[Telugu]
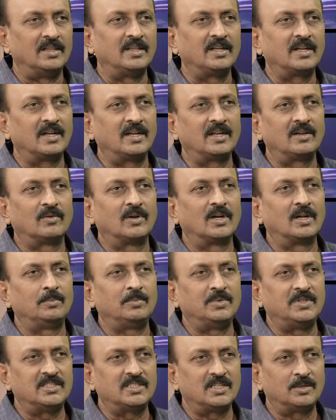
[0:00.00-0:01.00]
ఎందుకంటే వాళ్ళు
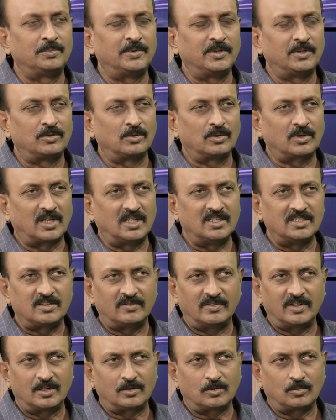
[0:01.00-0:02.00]
బీజేపీతో కలిసి
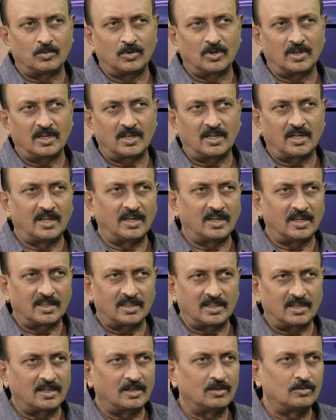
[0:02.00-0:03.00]
వెళ్ళటం వలన ఆయనకు
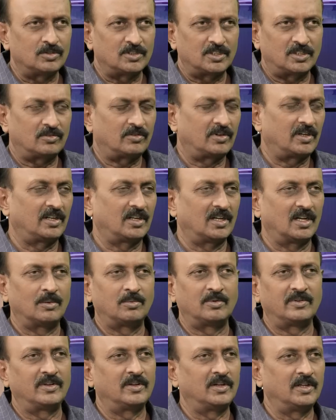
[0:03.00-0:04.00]
అదనంగా వచ్చేటువంటి
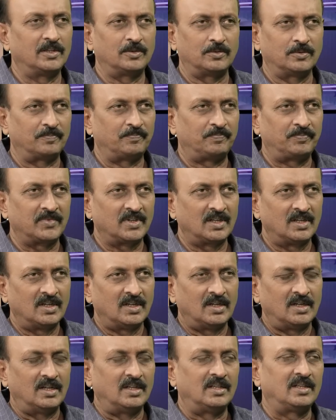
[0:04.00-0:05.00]
లాభం ఏం లేదు
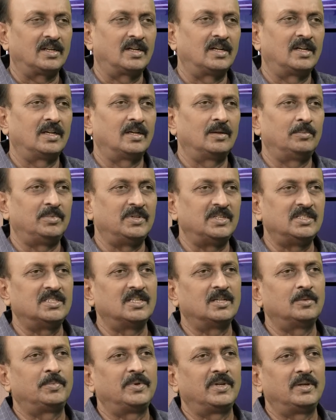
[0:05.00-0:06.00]
ఎందుకంటే
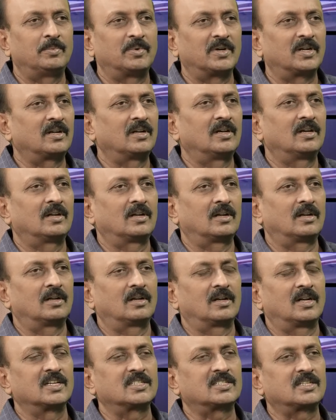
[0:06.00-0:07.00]
బీజేపీ పట్ల
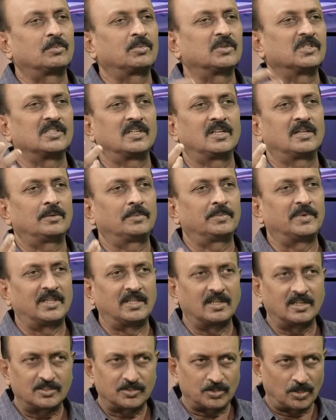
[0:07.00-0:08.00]
రాష్ట్ర ప్రజలకి
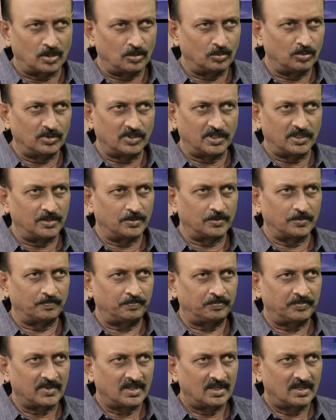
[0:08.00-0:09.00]
పెద్దగా సానుభూతి లేదు
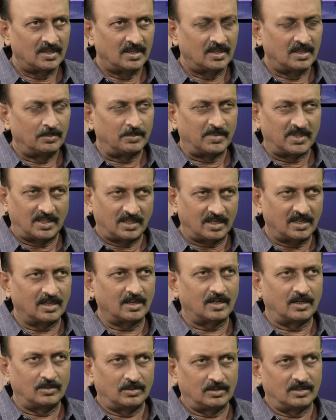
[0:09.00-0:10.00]
పెద్దగా
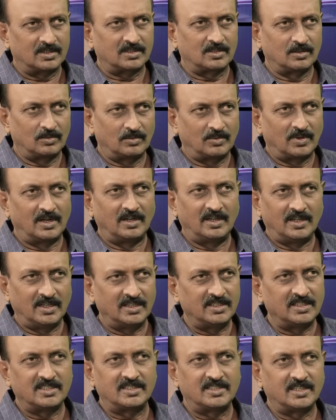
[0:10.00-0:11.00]
కాదు అసలు వాళ్ళు ఏం
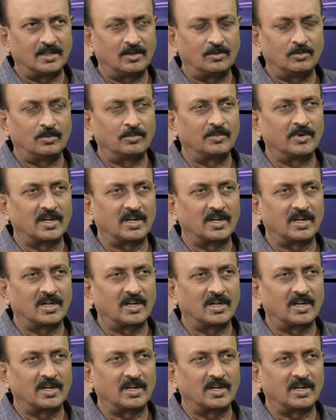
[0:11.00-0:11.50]
చేశారు